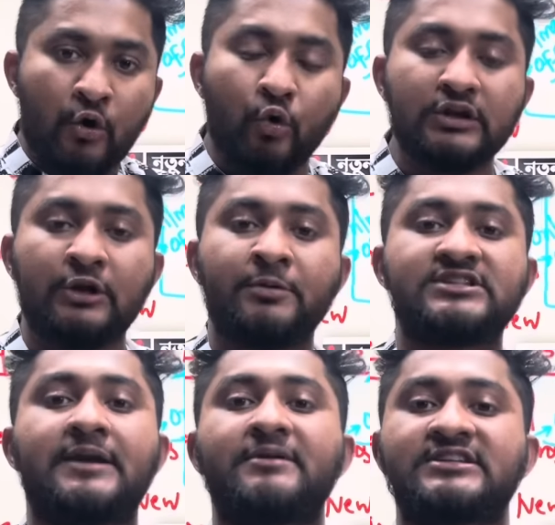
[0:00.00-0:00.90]
ওগুলোর উপর
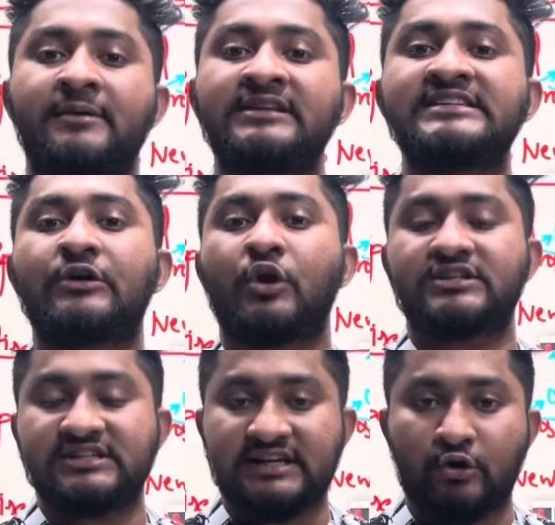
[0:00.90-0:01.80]
চার পাঁচটা ম্যাথ নিজে করার
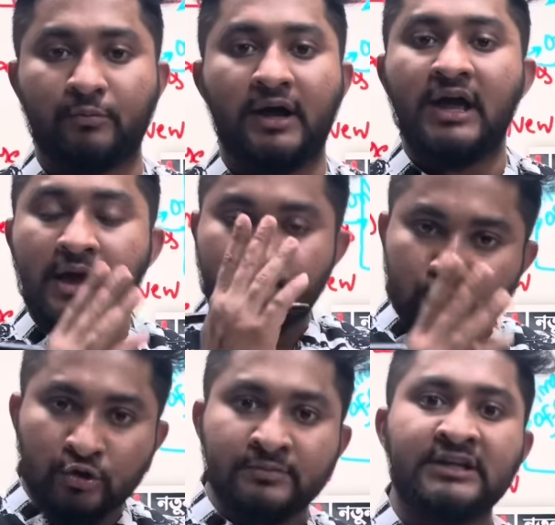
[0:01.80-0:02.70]
চেষ্টা করবা
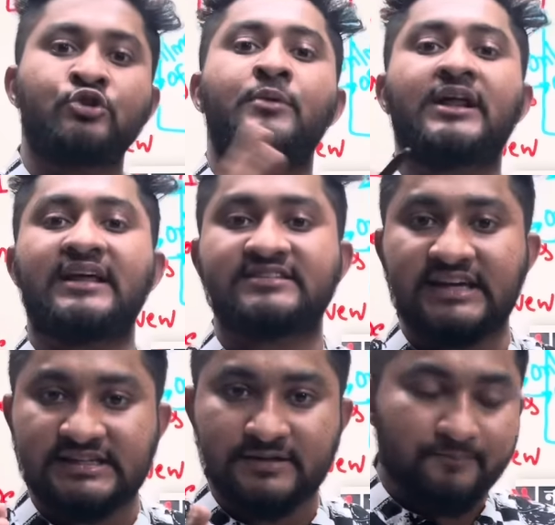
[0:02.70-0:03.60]
প্রথম দিন তোমার ক্লাস শেষ